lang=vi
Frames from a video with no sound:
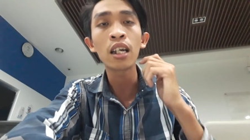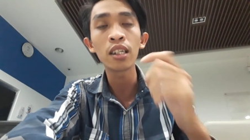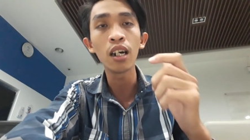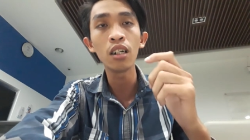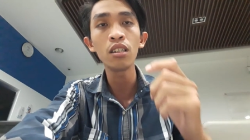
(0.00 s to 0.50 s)

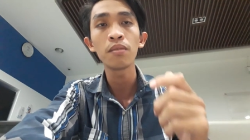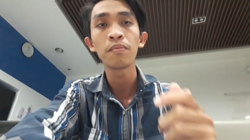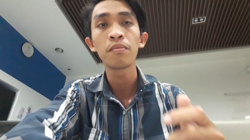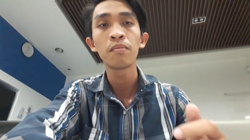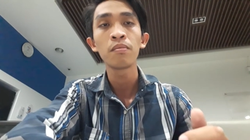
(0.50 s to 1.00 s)
sự
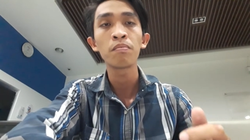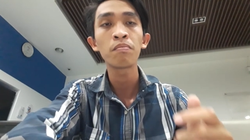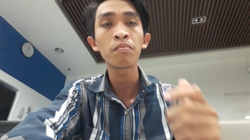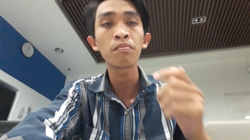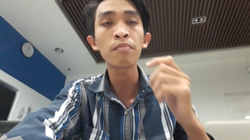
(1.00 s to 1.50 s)

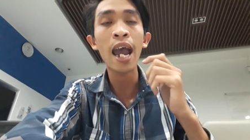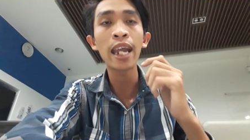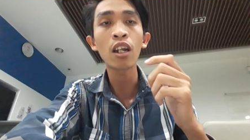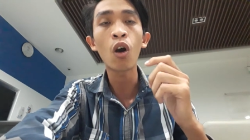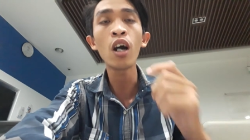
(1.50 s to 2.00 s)
bài
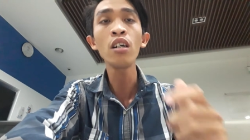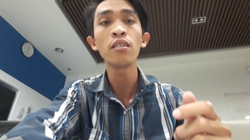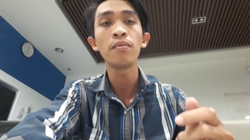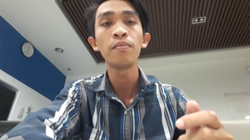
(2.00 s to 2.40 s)
tỏ